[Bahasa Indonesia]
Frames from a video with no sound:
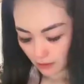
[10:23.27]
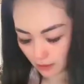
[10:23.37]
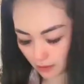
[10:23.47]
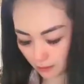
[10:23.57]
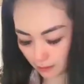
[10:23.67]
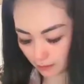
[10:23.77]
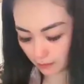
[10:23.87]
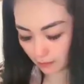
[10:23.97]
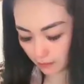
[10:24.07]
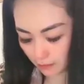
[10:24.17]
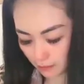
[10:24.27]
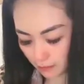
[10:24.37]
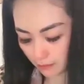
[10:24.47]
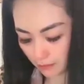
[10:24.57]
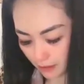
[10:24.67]
ini
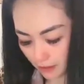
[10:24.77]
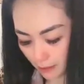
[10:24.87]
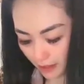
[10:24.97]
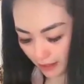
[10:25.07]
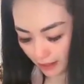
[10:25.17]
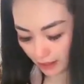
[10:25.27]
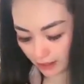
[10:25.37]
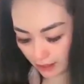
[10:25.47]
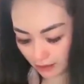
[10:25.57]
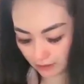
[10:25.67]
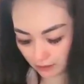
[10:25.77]
ini BKK ya